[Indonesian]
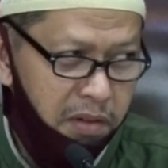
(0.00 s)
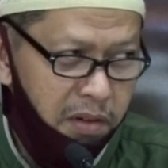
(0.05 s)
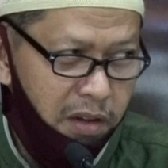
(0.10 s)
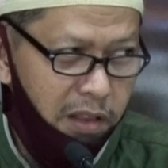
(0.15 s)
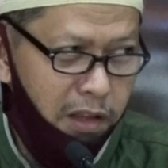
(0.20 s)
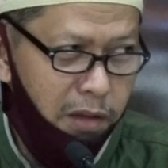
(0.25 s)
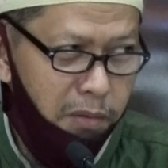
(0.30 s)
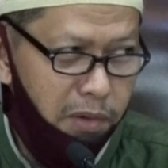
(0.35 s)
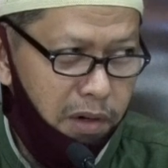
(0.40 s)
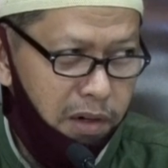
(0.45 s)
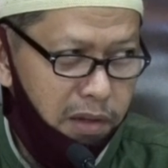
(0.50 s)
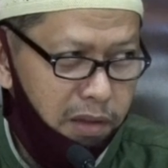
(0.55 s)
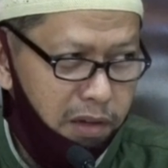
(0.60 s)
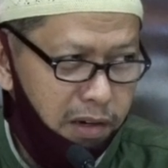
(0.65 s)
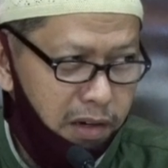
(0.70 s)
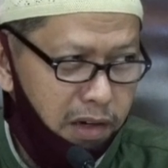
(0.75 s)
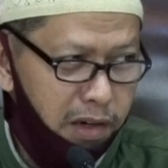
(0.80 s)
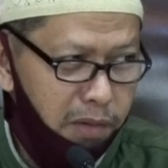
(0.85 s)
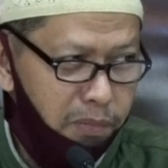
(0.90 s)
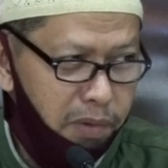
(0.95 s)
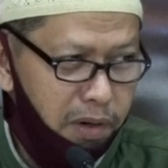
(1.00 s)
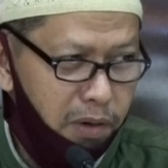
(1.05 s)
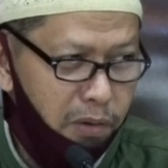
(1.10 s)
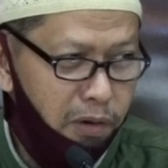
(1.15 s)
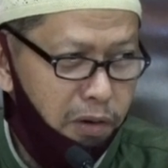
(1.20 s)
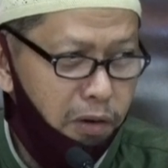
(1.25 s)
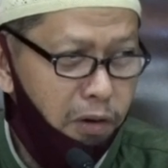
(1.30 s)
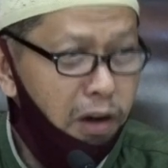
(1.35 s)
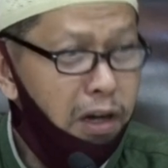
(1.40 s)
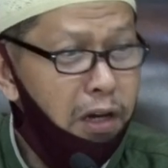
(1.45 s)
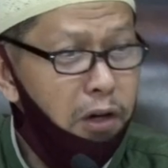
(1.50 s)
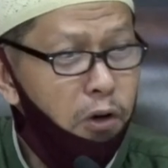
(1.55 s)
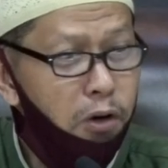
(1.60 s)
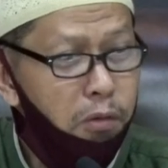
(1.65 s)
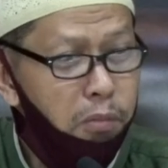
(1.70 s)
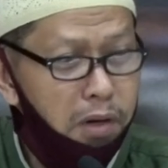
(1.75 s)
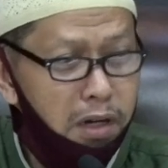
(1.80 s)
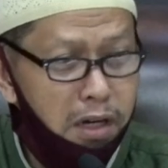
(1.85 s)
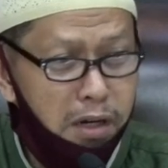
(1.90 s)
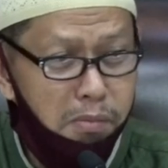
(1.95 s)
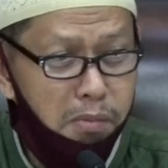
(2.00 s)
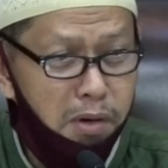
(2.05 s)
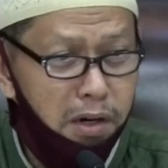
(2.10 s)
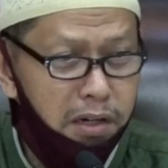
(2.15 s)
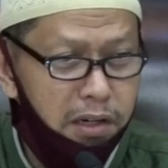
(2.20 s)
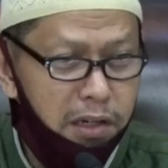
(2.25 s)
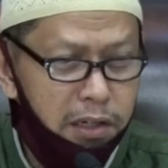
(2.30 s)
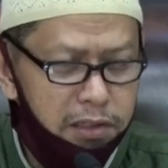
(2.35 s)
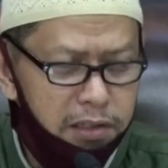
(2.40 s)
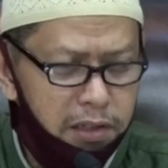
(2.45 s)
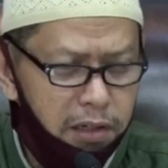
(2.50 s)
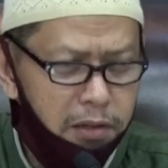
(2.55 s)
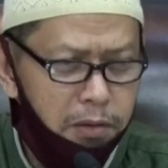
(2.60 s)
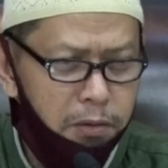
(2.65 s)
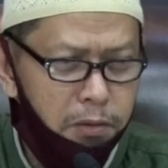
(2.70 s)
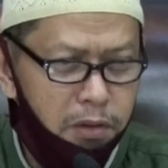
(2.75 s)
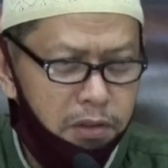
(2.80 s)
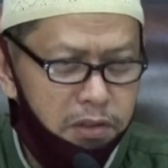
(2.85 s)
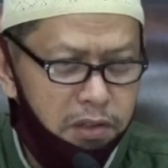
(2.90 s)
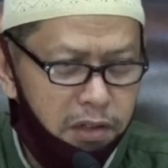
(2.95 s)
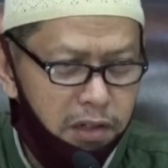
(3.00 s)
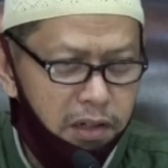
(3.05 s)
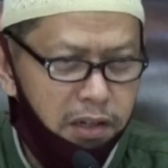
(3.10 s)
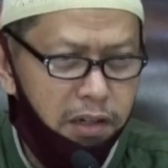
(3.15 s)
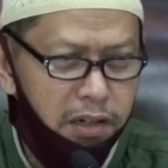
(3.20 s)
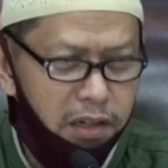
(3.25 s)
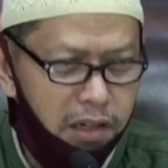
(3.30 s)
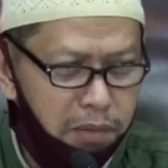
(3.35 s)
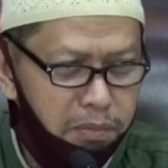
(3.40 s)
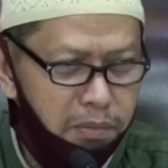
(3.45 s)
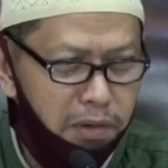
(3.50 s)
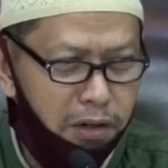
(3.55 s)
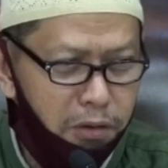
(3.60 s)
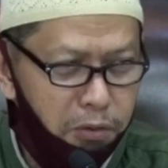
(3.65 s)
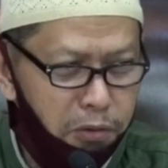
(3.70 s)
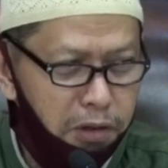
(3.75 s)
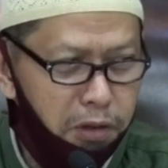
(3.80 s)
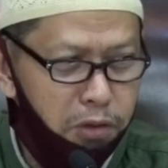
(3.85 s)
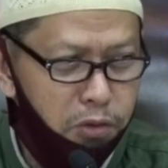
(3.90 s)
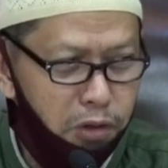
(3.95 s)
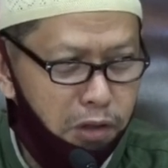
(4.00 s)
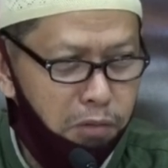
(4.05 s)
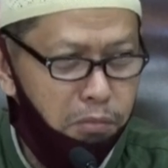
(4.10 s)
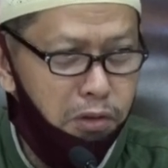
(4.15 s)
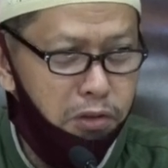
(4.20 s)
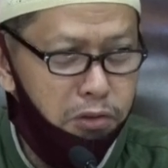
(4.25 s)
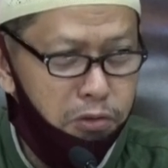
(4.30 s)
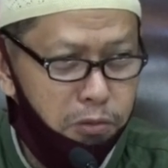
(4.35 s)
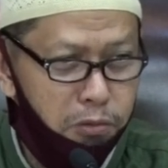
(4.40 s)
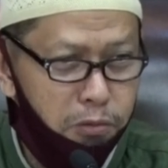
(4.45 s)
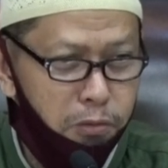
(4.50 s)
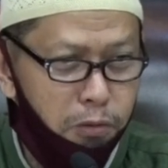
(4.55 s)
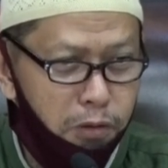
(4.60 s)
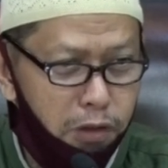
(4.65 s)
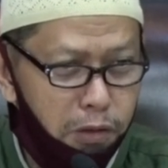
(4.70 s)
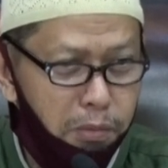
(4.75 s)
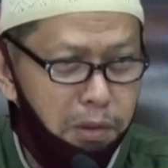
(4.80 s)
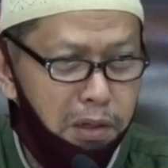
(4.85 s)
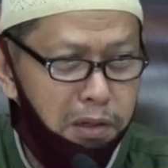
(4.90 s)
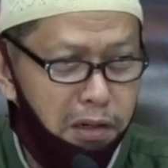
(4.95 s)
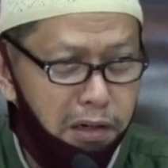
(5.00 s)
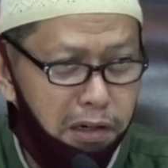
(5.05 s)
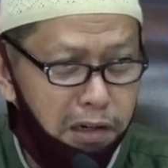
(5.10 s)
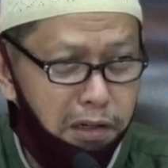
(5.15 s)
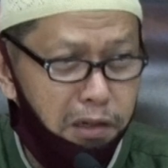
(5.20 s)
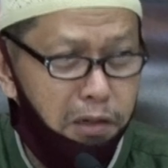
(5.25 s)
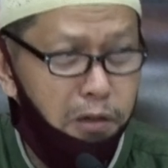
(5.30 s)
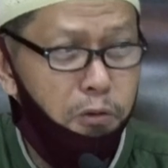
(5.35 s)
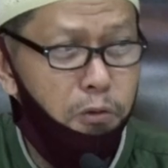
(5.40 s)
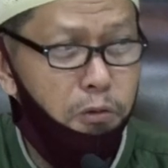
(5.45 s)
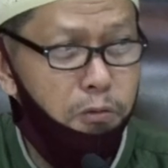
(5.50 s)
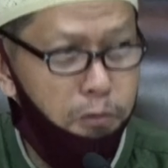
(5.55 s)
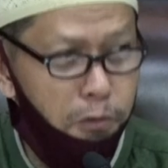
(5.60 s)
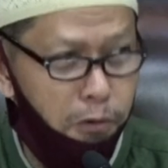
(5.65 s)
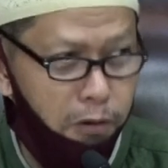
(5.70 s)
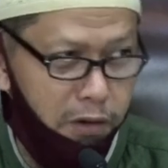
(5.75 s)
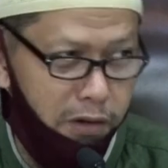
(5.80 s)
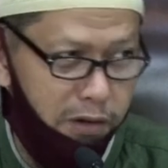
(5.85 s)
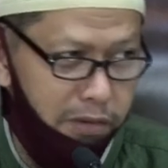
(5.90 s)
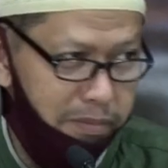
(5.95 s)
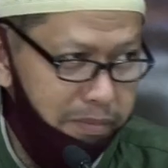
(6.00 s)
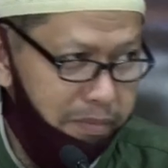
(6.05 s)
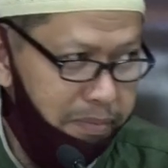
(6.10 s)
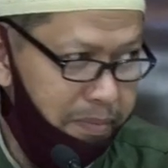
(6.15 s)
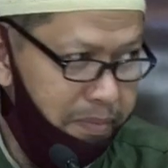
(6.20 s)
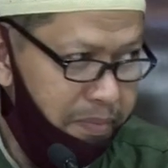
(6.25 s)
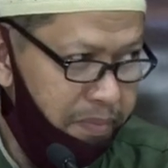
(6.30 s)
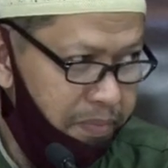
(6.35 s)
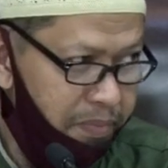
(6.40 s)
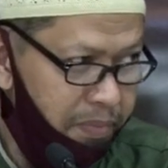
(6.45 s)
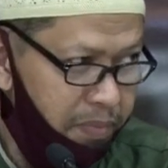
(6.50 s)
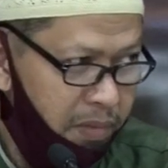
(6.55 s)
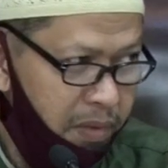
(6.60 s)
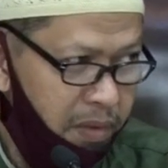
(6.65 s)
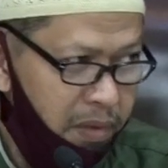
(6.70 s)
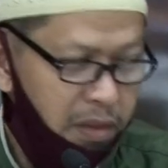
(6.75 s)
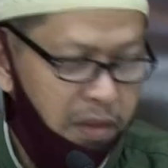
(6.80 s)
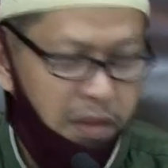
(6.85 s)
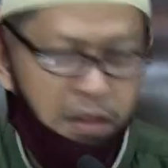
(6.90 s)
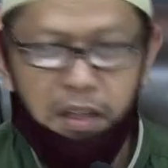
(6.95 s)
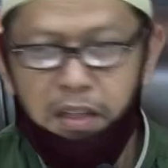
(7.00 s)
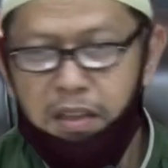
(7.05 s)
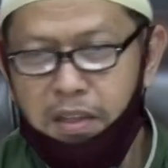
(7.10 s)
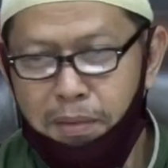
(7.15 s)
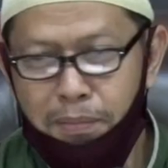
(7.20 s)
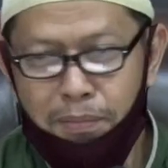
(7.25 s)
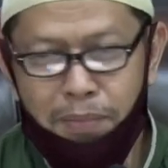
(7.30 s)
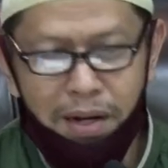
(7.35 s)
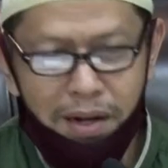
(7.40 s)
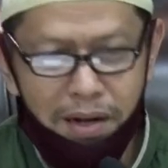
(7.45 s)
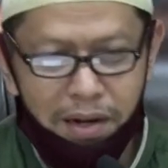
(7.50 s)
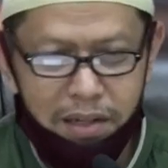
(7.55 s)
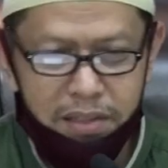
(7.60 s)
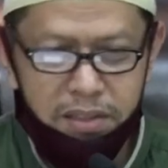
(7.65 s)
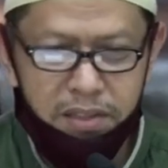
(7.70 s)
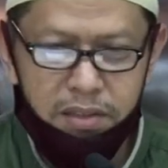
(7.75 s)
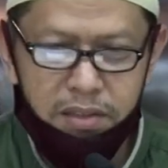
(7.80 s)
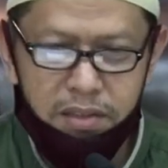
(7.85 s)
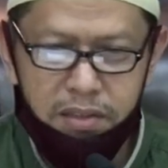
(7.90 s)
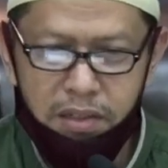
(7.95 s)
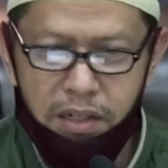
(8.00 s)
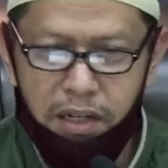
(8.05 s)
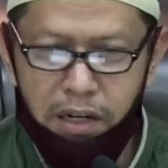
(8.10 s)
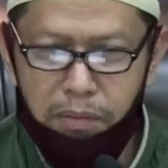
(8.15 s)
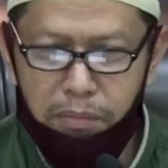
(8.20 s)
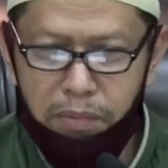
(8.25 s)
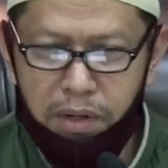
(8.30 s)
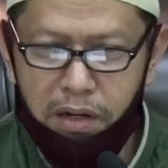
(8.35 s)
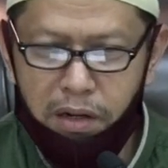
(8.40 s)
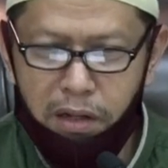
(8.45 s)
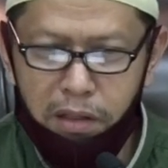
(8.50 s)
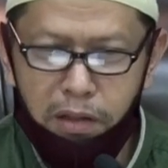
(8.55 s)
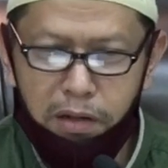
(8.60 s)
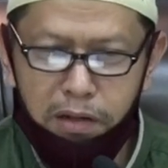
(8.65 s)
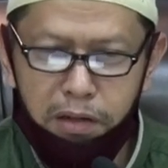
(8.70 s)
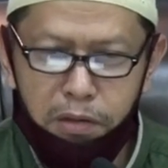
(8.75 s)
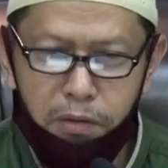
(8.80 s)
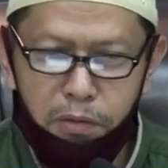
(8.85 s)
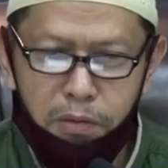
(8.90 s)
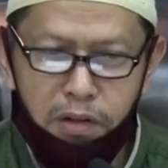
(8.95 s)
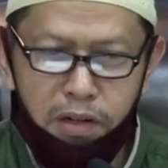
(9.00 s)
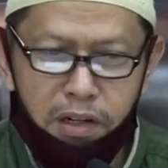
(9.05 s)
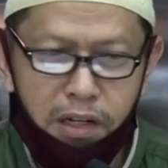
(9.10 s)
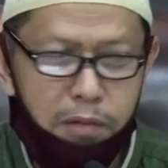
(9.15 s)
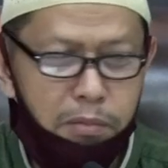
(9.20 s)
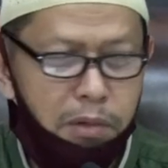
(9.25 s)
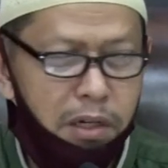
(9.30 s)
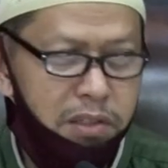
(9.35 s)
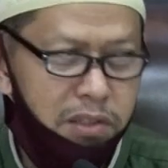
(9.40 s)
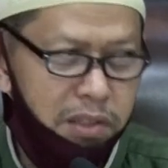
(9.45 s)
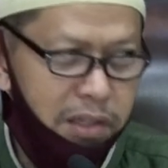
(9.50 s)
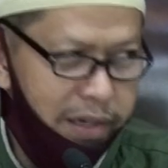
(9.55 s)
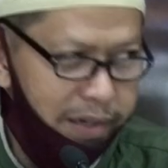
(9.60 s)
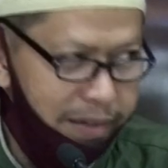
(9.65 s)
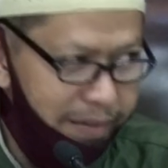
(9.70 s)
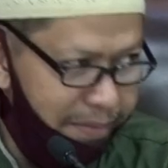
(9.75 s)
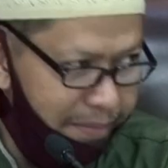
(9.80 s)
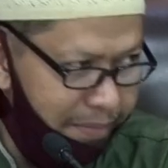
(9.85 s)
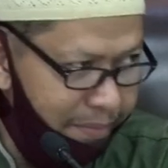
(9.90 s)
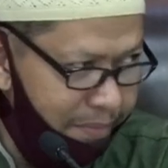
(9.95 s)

Allah mengatakan apa? Wa qalilun min ibadiyas syakur. Sedikit hambaku itu yang bersyukur, kebanyakannya kufur. Kita balas nikmat Allah itu dengan maksiat.